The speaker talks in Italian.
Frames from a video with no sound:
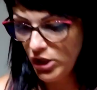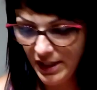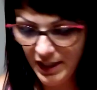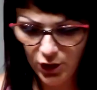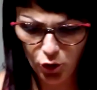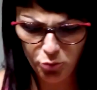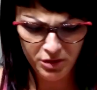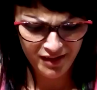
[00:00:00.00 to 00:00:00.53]
c'è
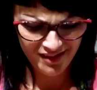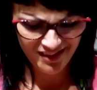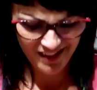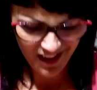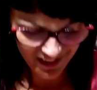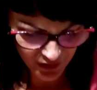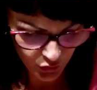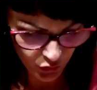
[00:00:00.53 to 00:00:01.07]
della roba in
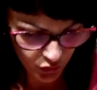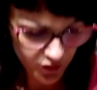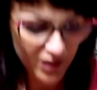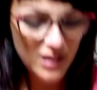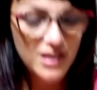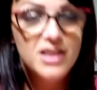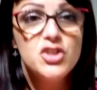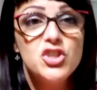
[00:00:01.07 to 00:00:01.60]
saldo,
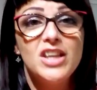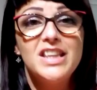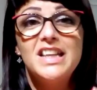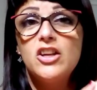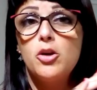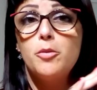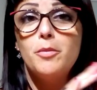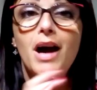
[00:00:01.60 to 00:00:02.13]
c'è
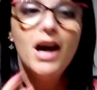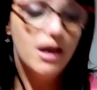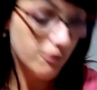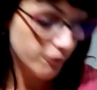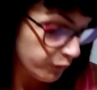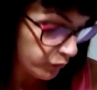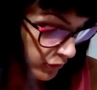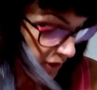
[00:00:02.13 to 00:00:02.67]
della roba
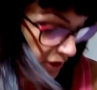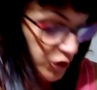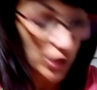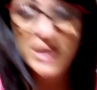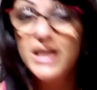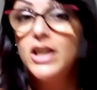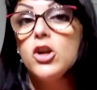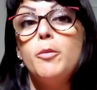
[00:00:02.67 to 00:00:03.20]
Avon,
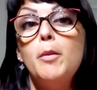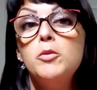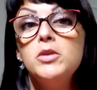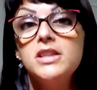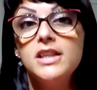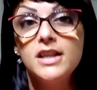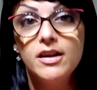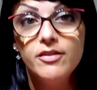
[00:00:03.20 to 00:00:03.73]
c'è della roba
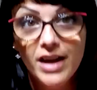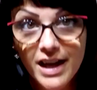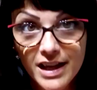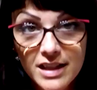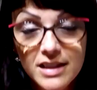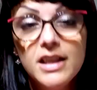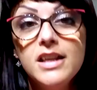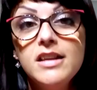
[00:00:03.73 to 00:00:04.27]
Bottega
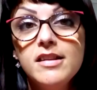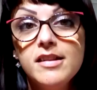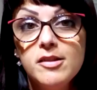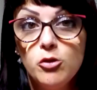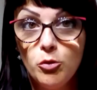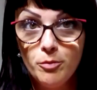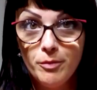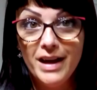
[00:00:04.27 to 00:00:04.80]
Verde,
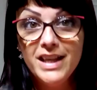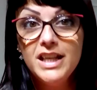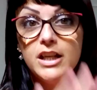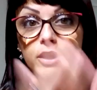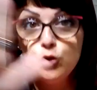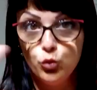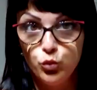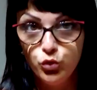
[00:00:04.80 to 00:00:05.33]
insomma
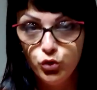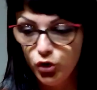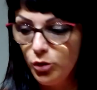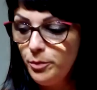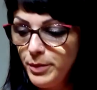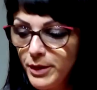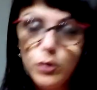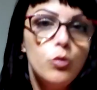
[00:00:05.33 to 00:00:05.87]
il
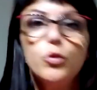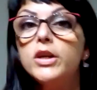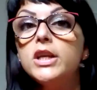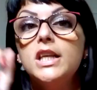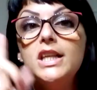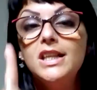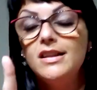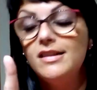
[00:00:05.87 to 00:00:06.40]
tutto, per
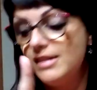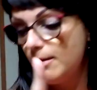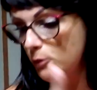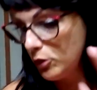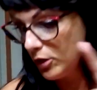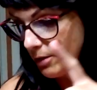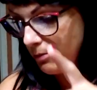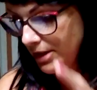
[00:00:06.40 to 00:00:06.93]
cui
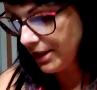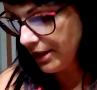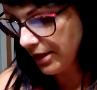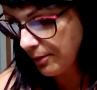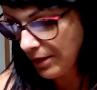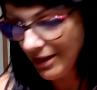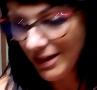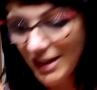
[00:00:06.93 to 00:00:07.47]
iniziamo
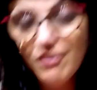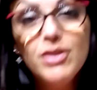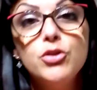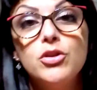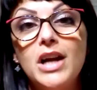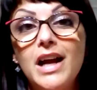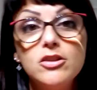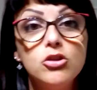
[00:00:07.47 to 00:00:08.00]
immediatamente.
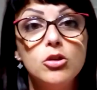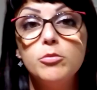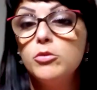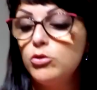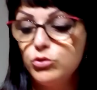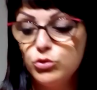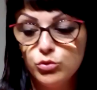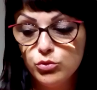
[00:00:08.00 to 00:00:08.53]
Vado
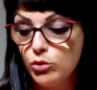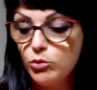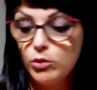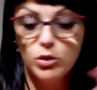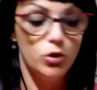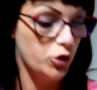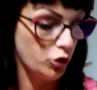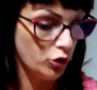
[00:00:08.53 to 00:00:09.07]
random con tutto
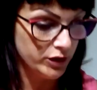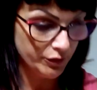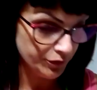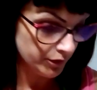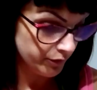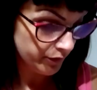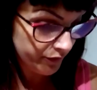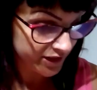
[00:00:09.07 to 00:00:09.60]
quello che ho da
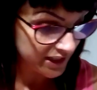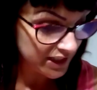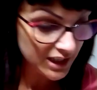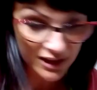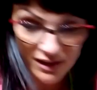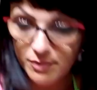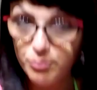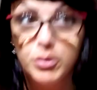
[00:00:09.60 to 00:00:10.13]
farvi
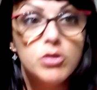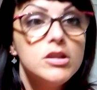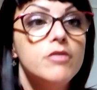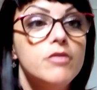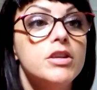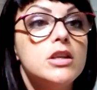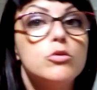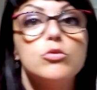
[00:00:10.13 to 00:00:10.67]
vedere, spero di
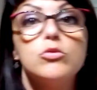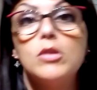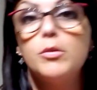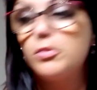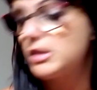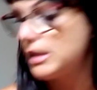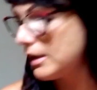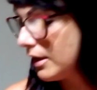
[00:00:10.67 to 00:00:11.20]
avere tutto a
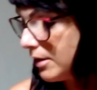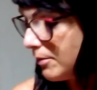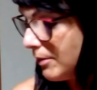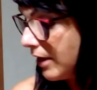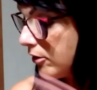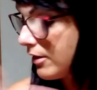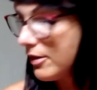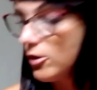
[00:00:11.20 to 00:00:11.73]
portata di
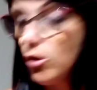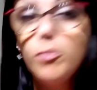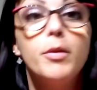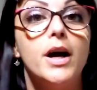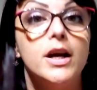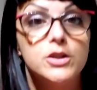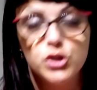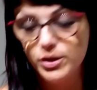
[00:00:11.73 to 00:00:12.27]
mano, se no
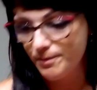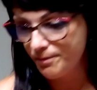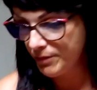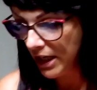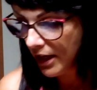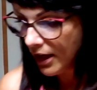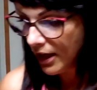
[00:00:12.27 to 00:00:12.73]
pace.